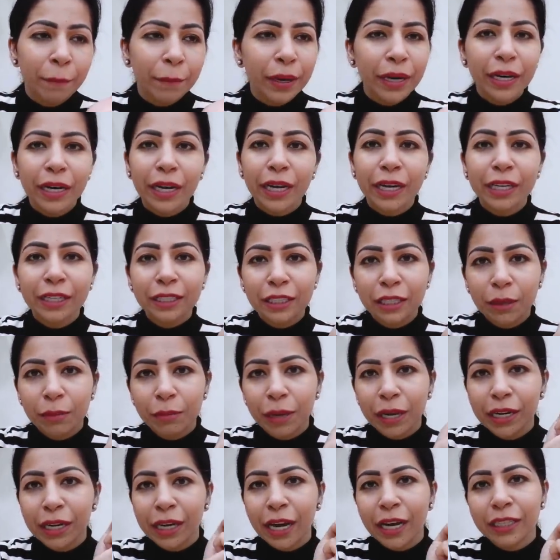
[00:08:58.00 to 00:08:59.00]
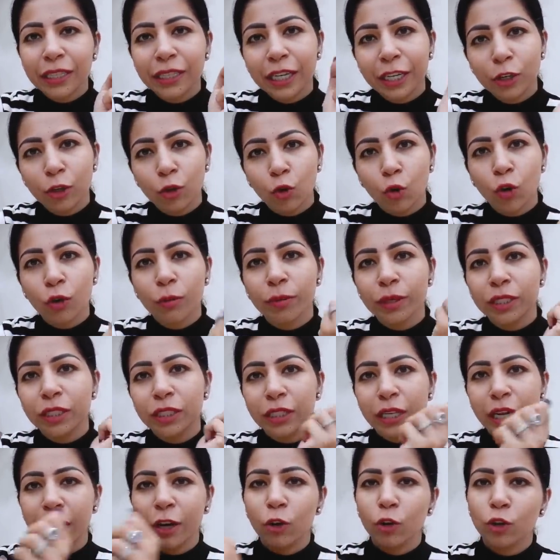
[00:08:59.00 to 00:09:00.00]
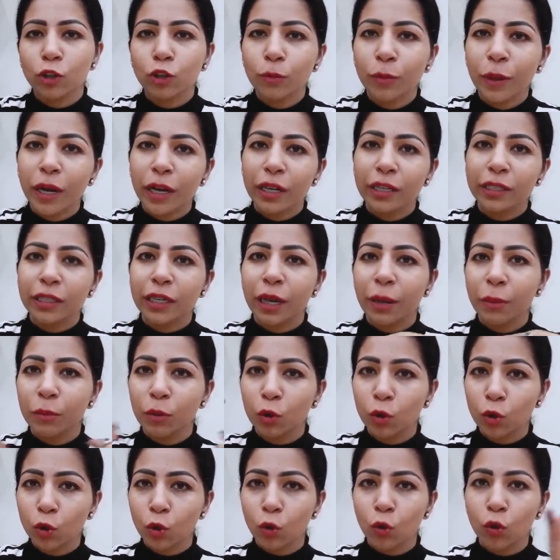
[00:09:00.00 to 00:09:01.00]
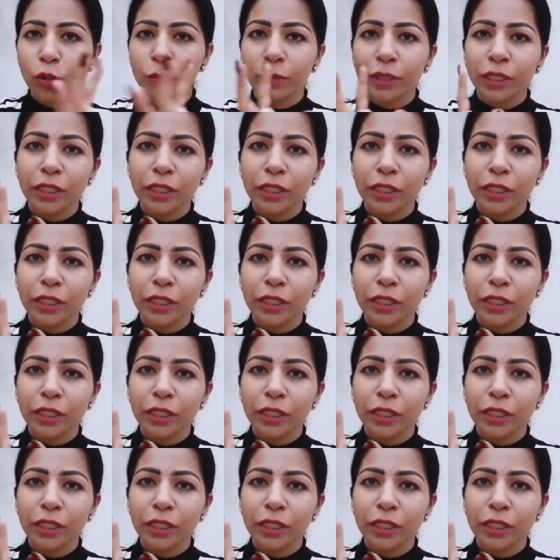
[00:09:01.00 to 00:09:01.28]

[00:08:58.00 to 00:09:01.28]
मेंटेनेंस की बारी आती है ढोल बन जाए और दोबारा से हम लोग ढोल